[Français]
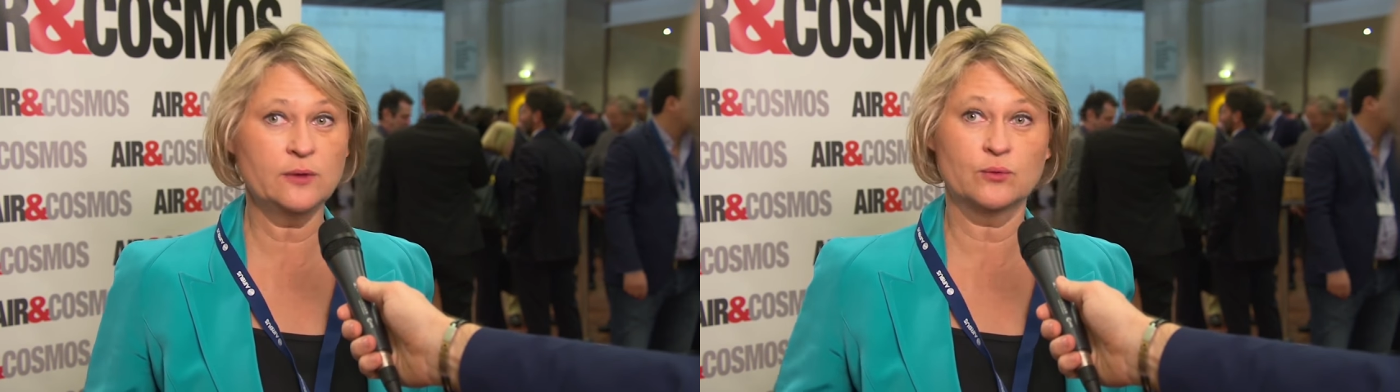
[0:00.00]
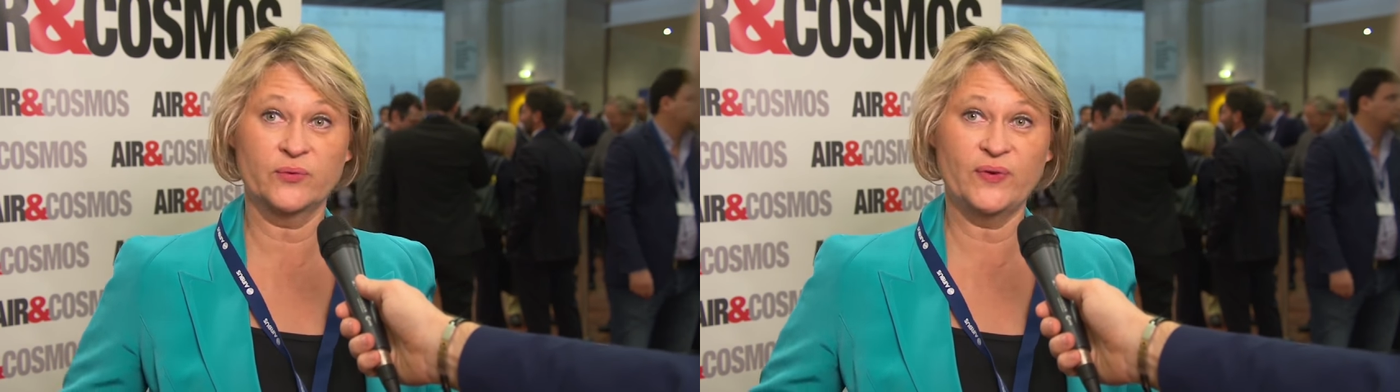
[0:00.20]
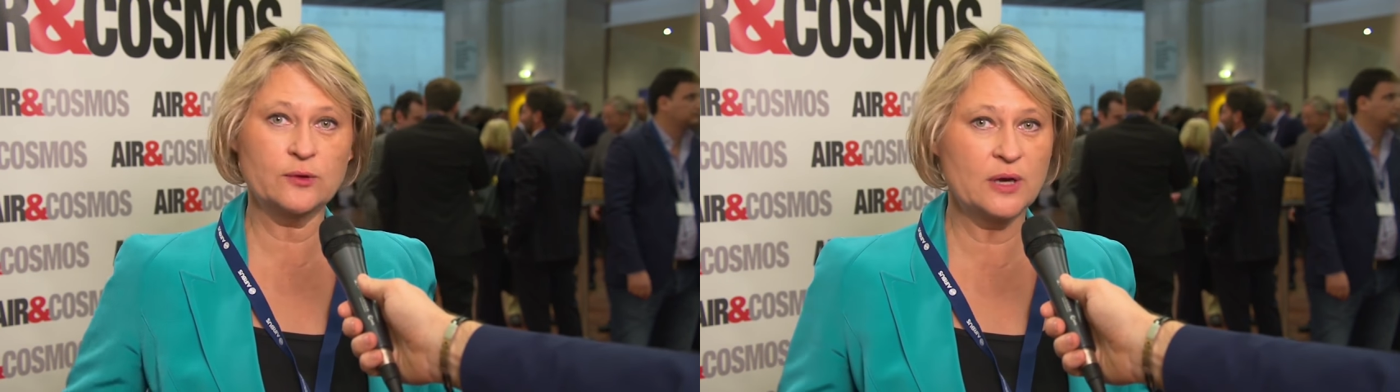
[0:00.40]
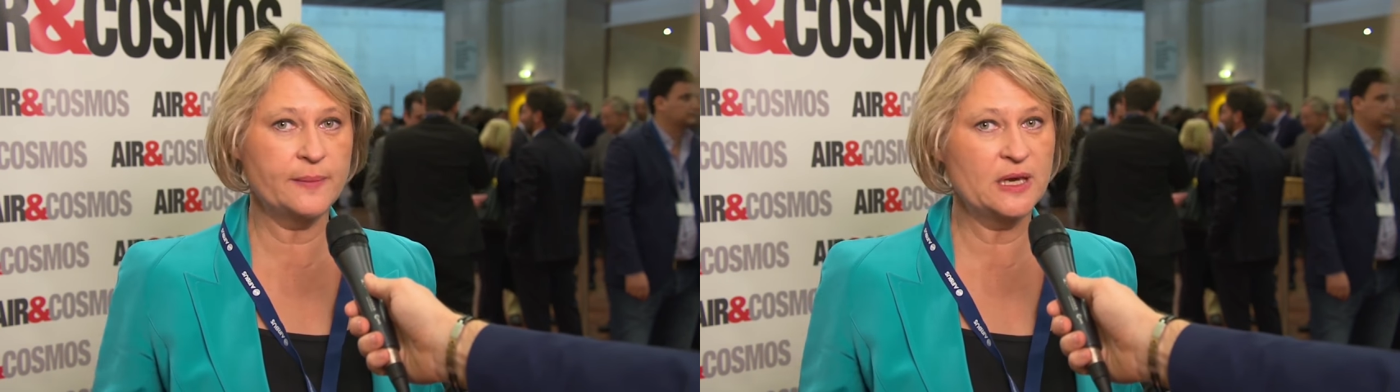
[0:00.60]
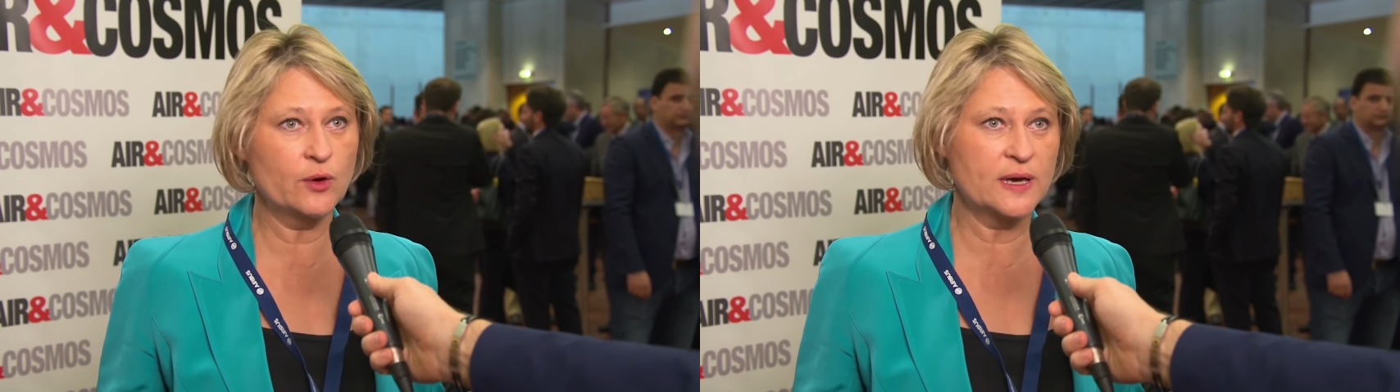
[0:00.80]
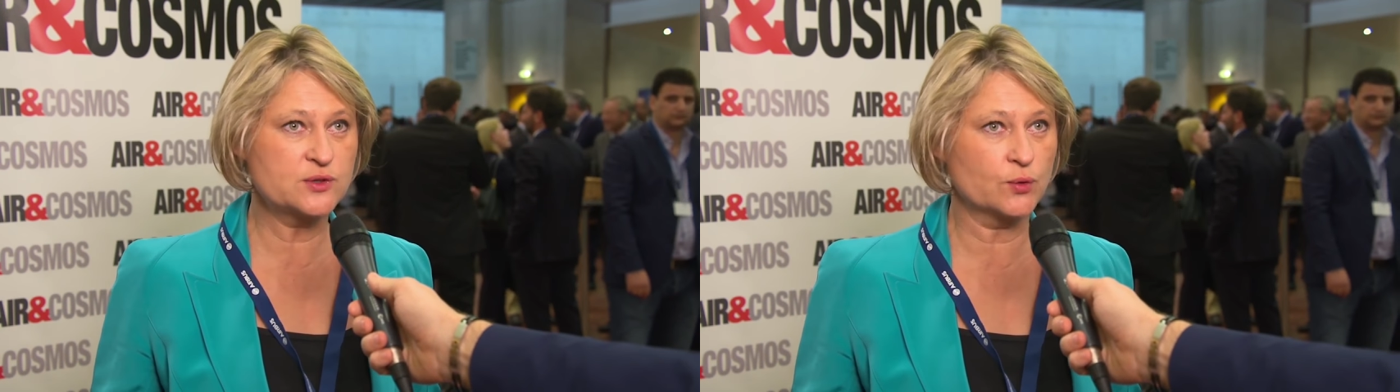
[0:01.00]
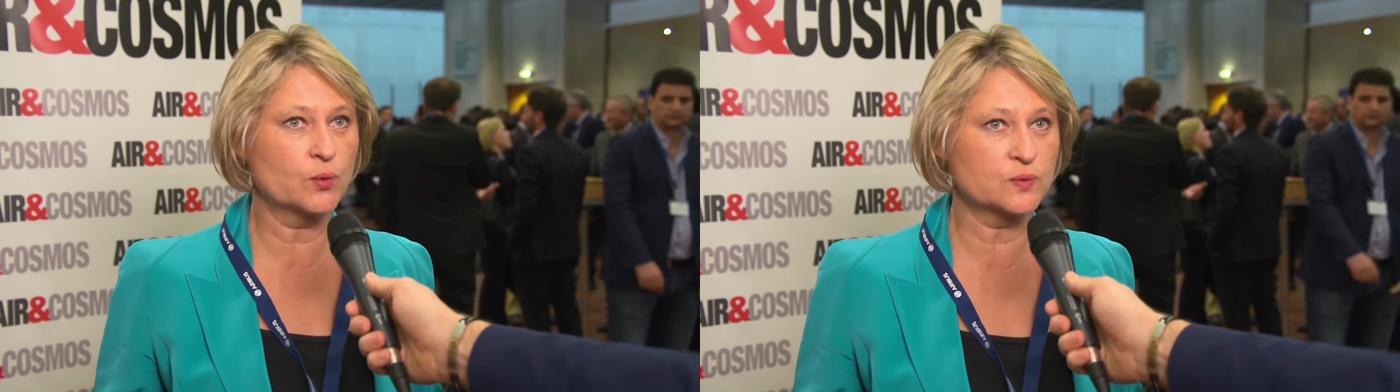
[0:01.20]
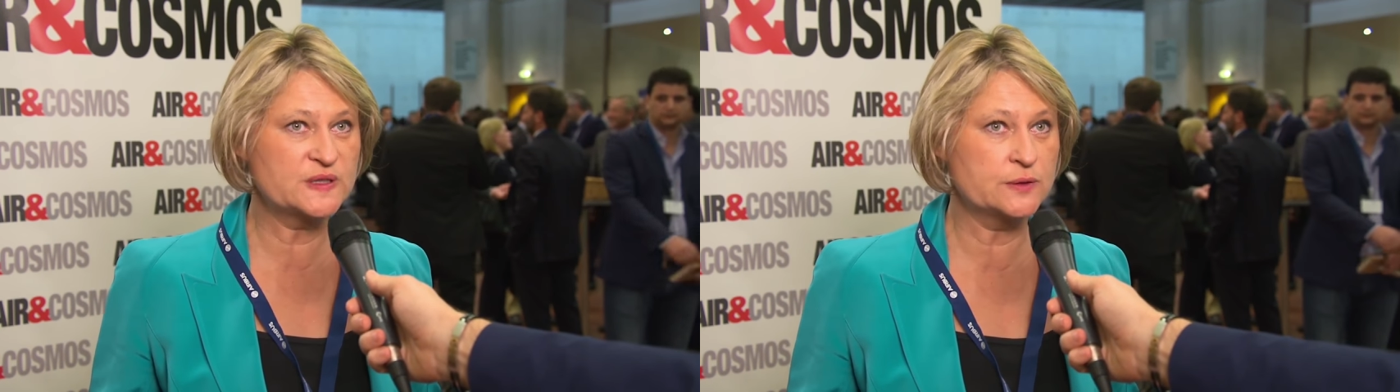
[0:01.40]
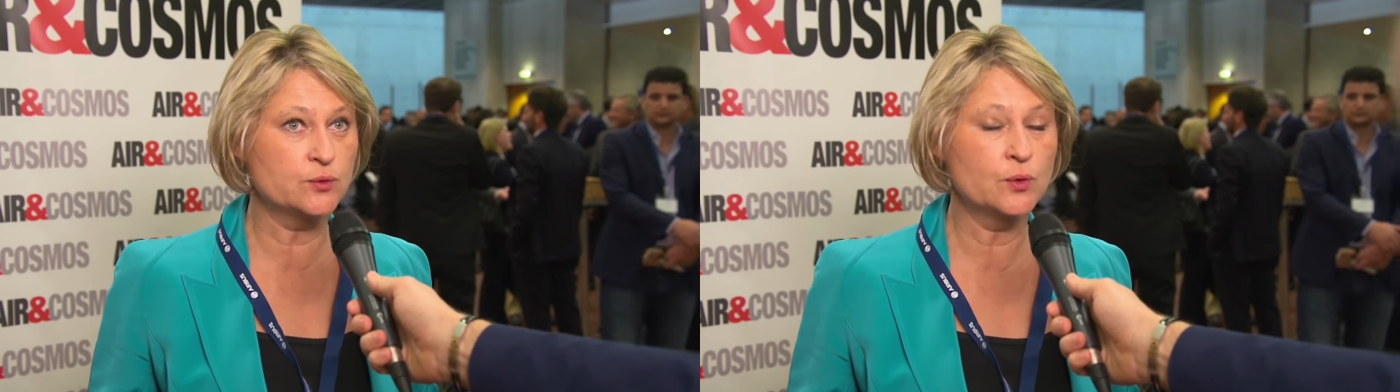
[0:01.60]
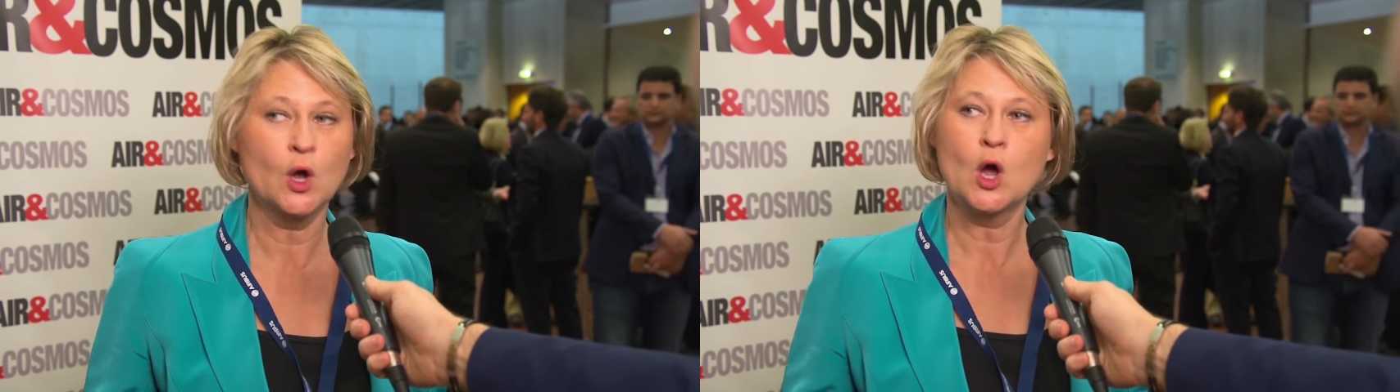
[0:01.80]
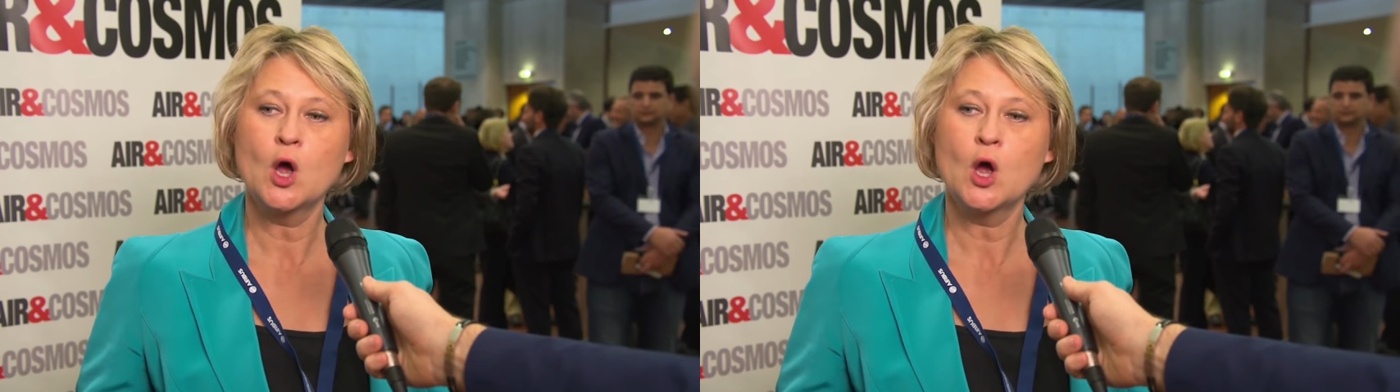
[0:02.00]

donc faire de l'amélioration continue,